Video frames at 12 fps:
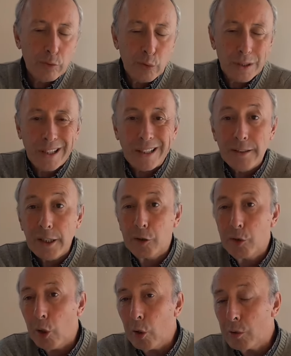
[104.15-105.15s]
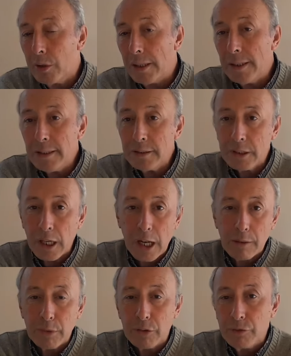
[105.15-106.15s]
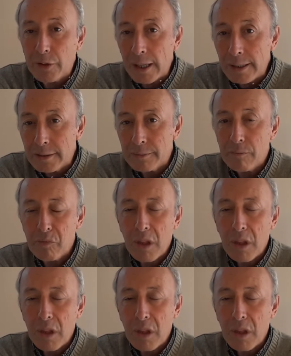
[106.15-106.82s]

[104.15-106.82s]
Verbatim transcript: No está en TikTok, en Instagram, en Face